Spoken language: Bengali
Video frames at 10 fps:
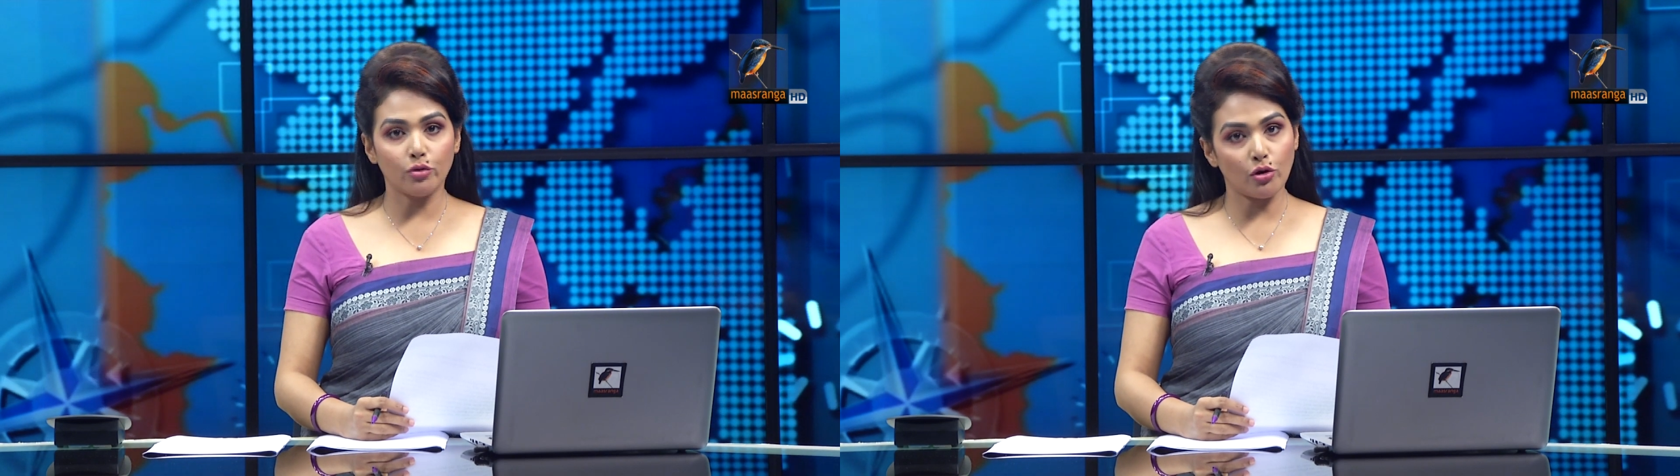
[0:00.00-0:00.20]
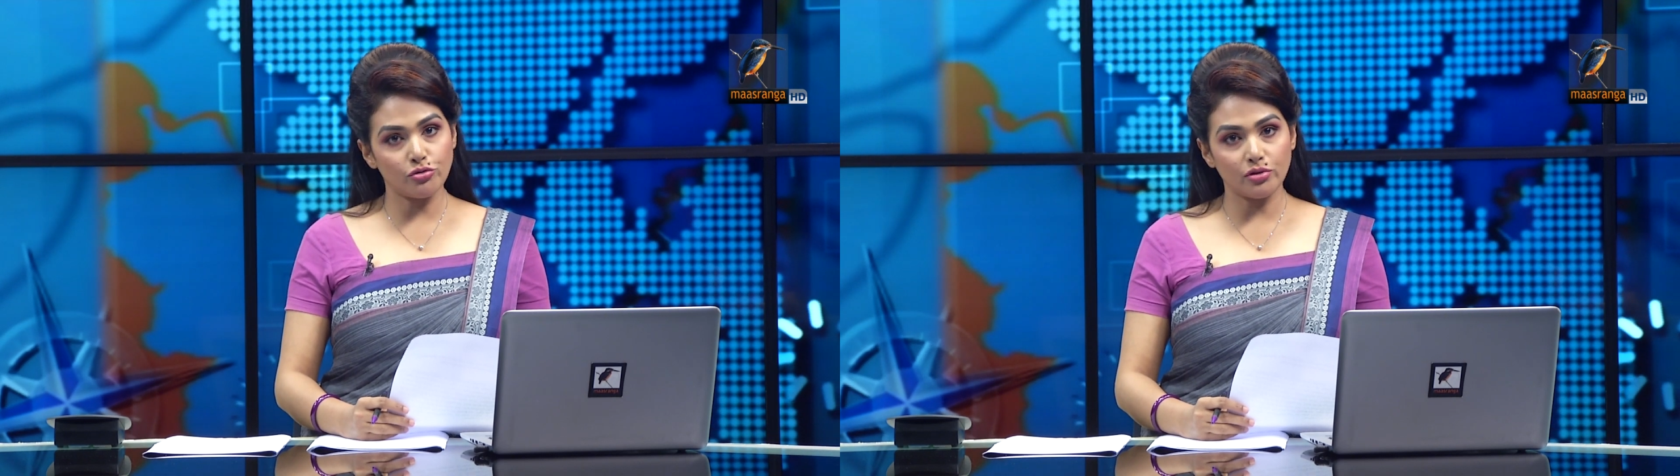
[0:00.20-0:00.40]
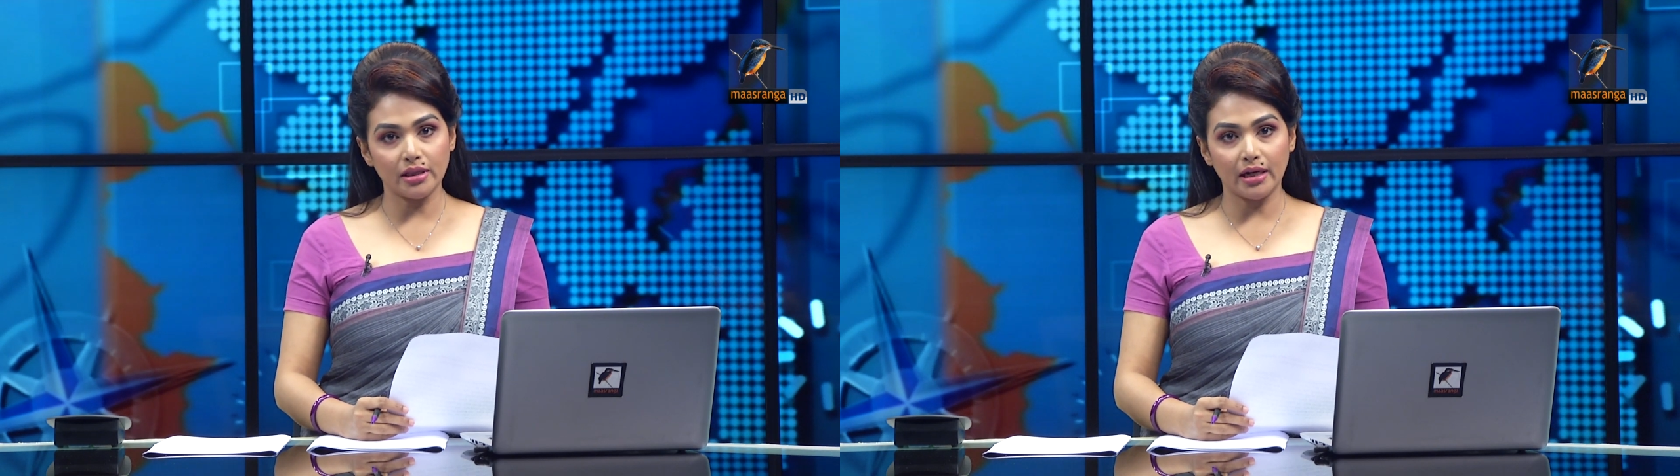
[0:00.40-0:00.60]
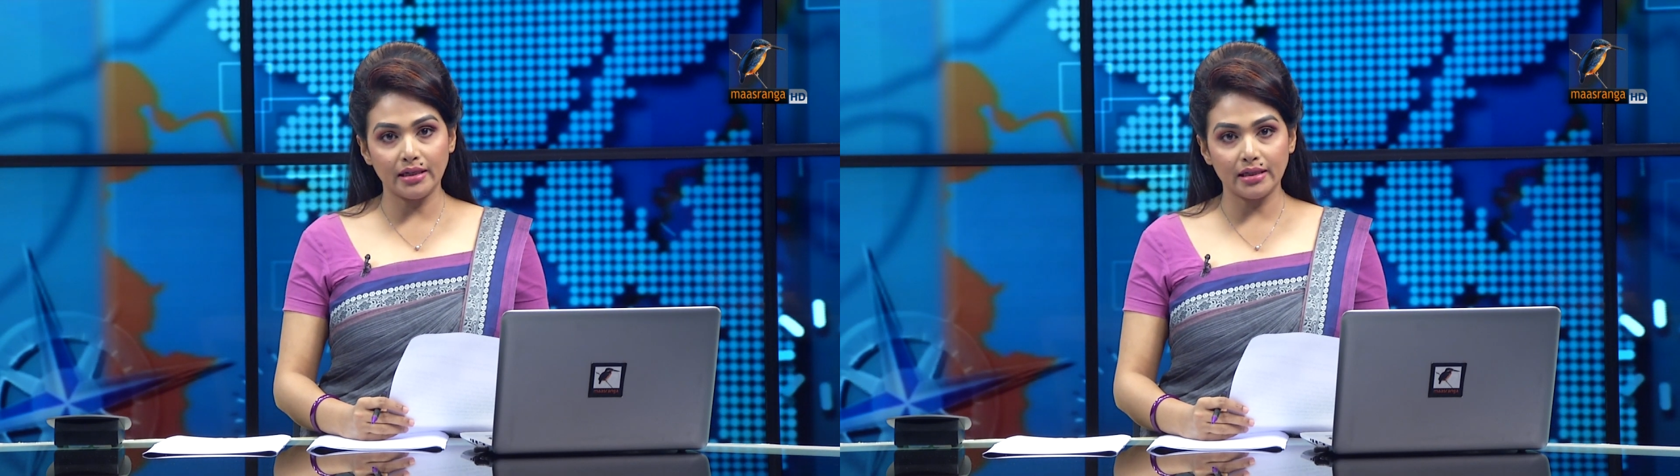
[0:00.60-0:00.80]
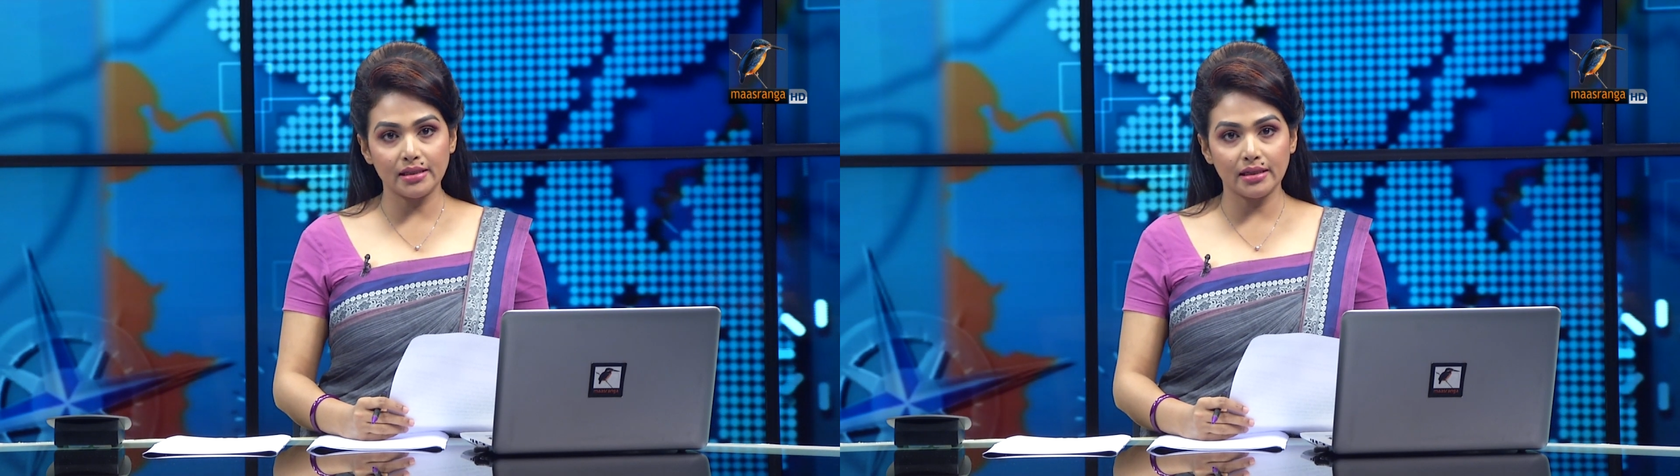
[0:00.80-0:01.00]
নয় জনে
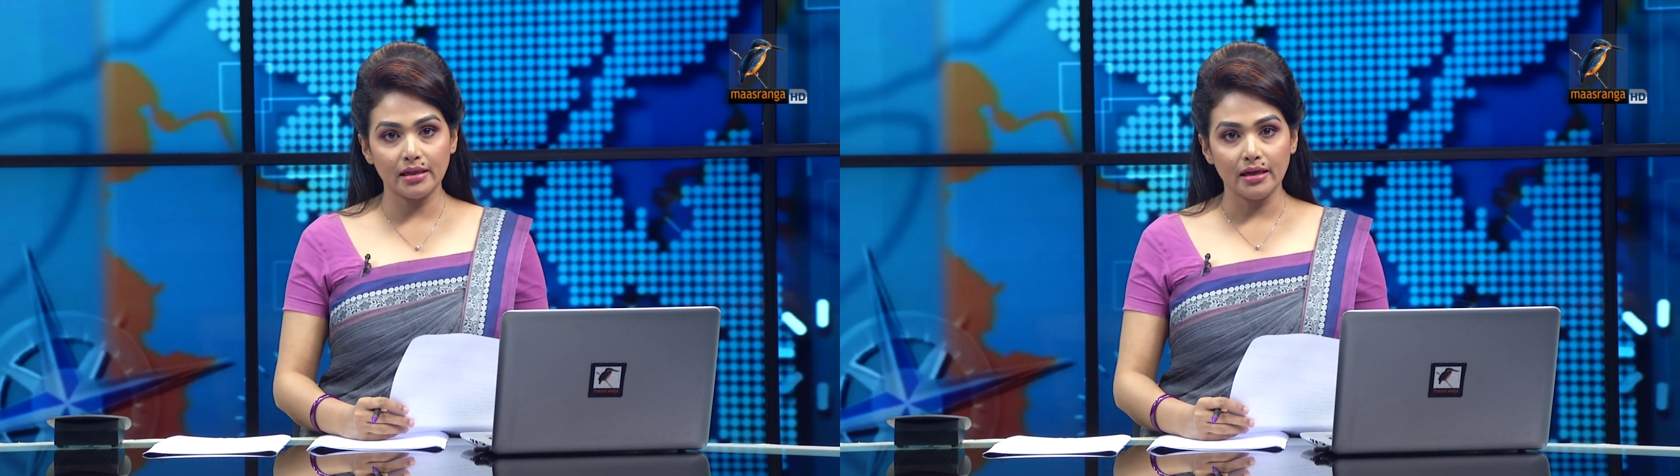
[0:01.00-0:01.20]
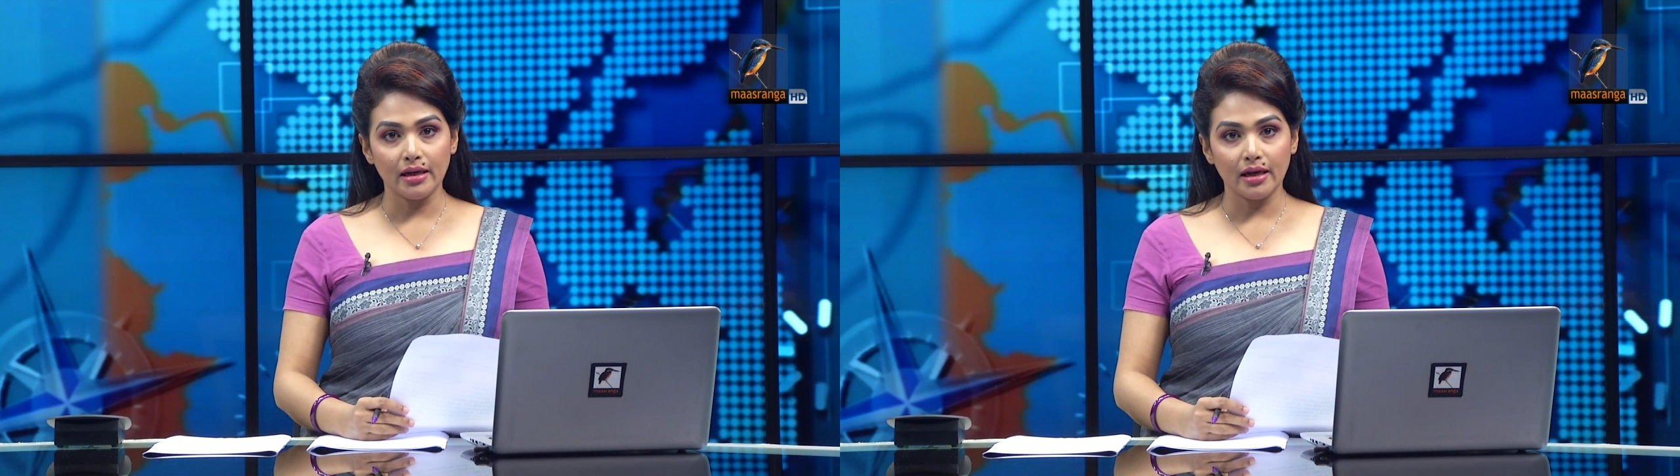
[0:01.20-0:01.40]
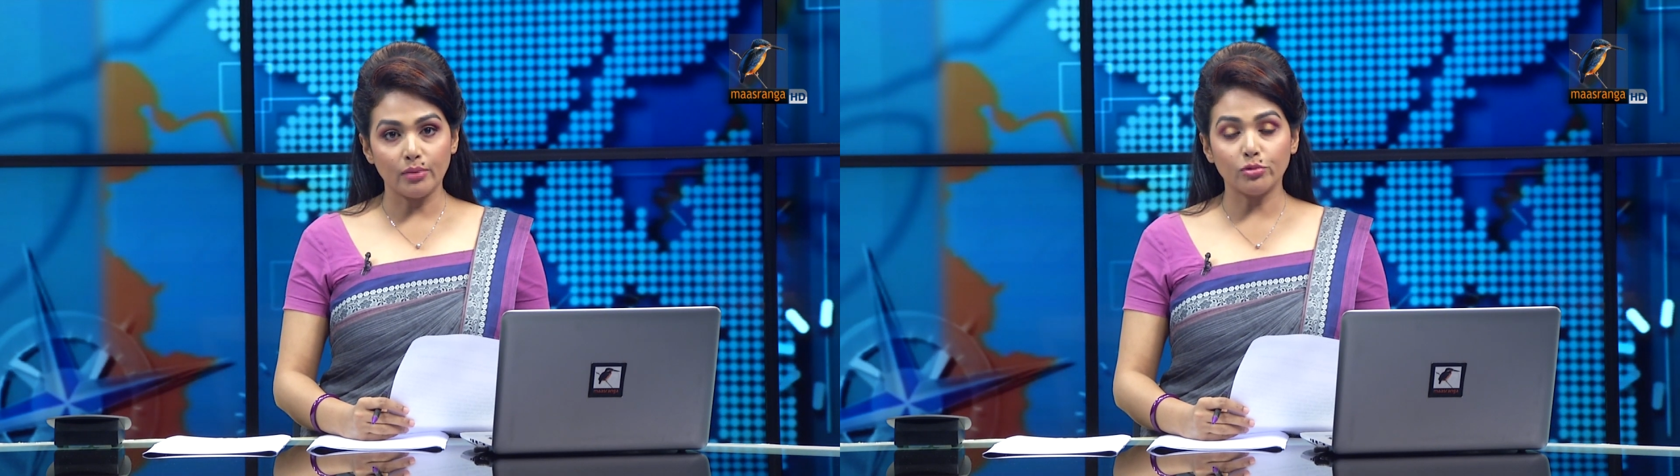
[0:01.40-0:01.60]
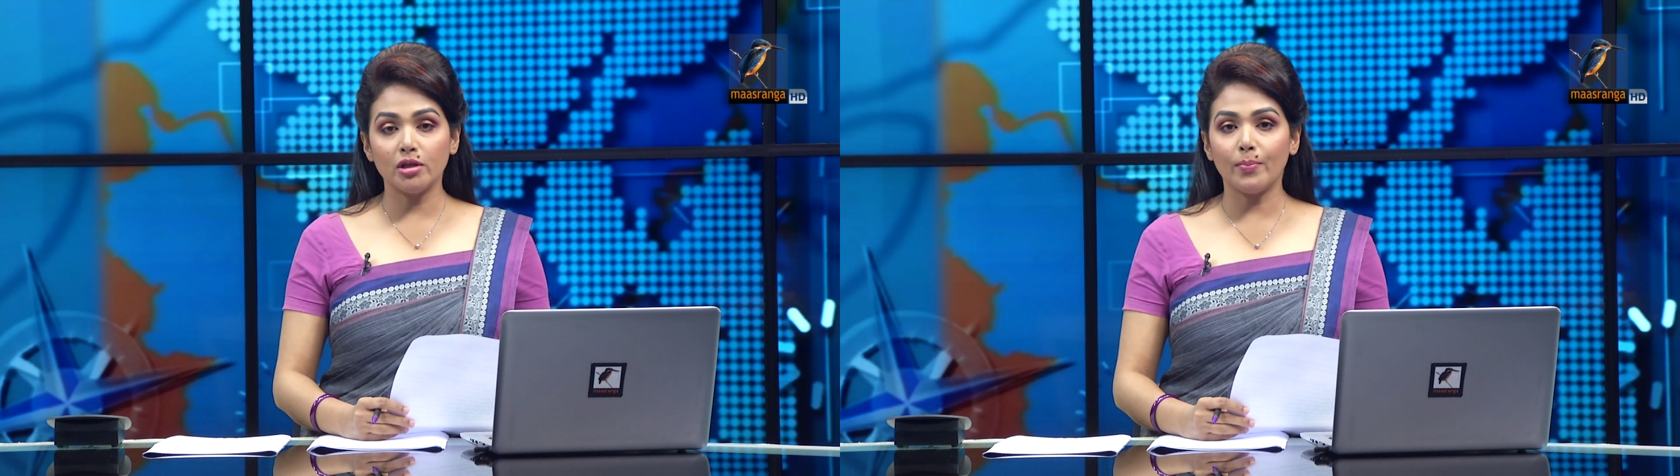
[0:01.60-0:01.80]
দাঁড়িয়েছে এর মধ্যে